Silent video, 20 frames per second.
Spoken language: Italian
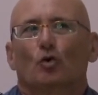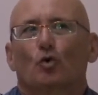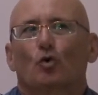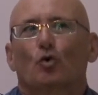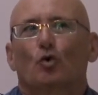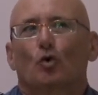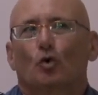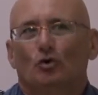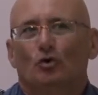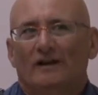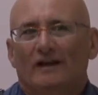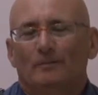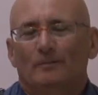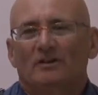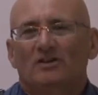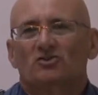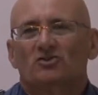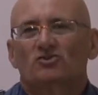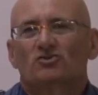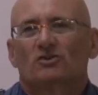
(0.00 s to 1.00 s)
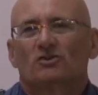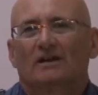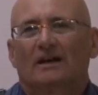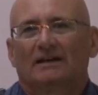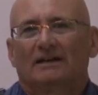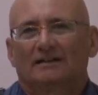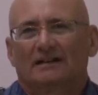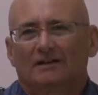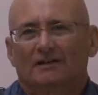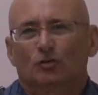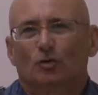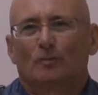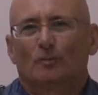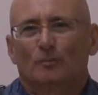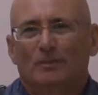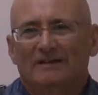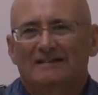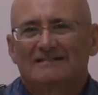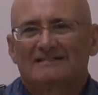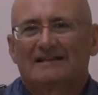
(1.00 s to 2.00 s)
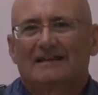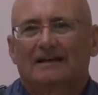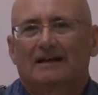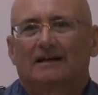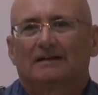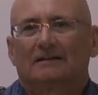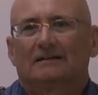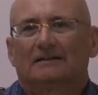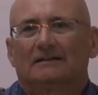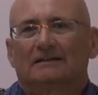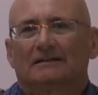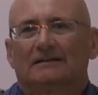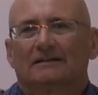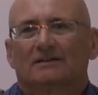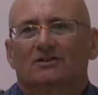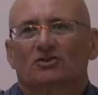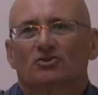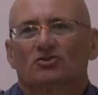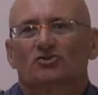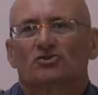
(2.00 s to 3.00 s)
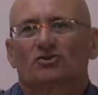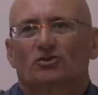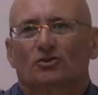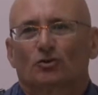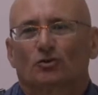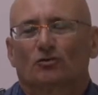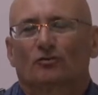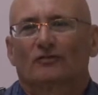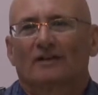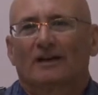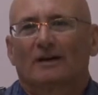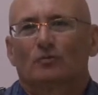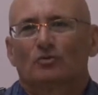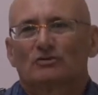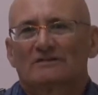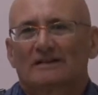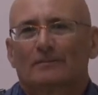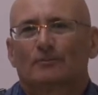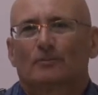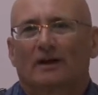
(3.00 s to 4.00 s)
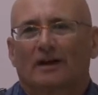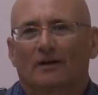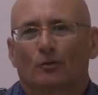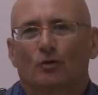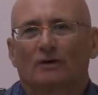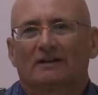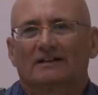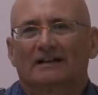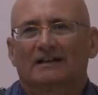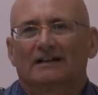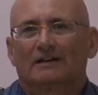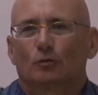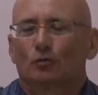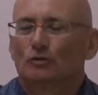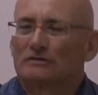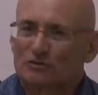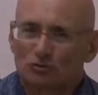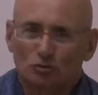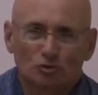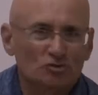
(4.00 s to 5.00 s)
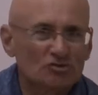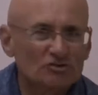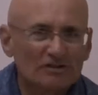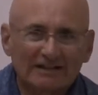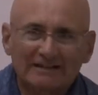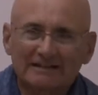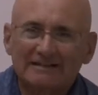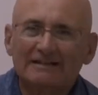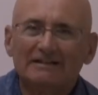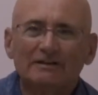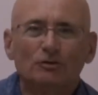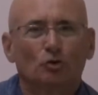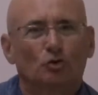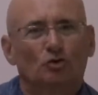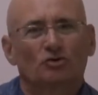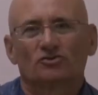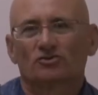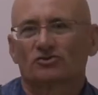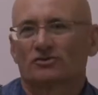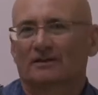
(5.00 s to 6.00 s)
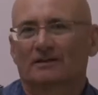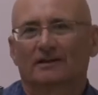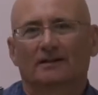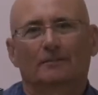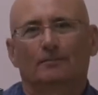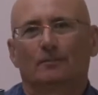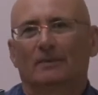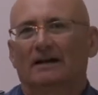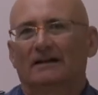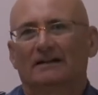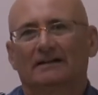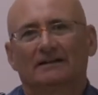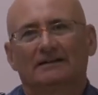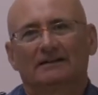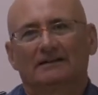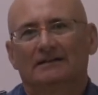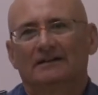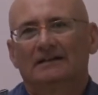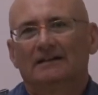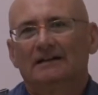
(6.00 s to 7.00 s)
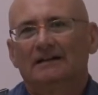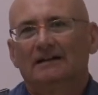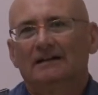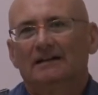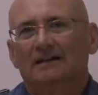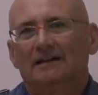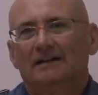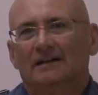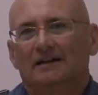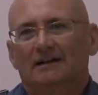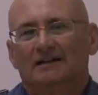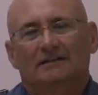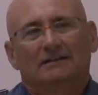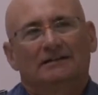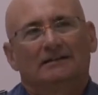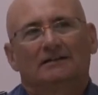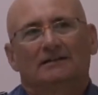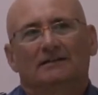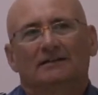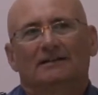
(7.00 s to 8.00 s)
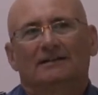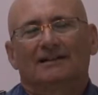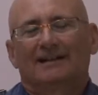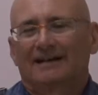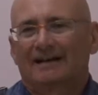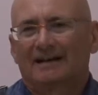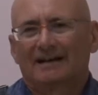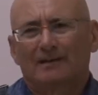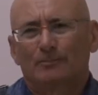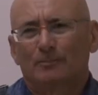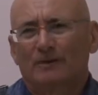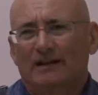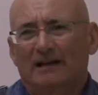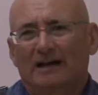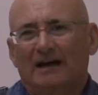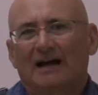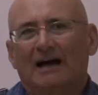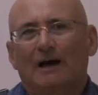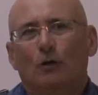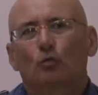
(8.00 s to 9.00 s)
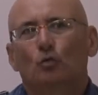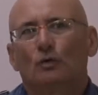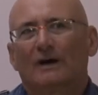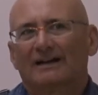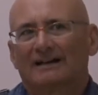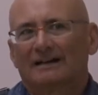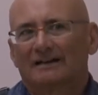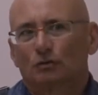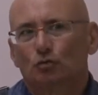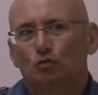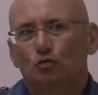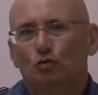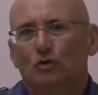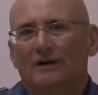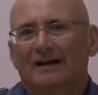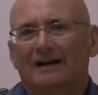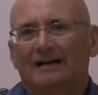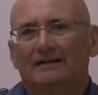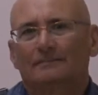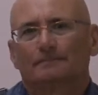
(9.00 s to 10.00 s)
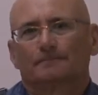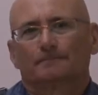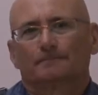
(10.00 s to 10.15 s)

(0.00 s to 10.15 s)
con gli amici, andando a pesca, ci ritroviamo sempre a guardare questo giardino che scende al mare. Eh, la Calabria ha una natura,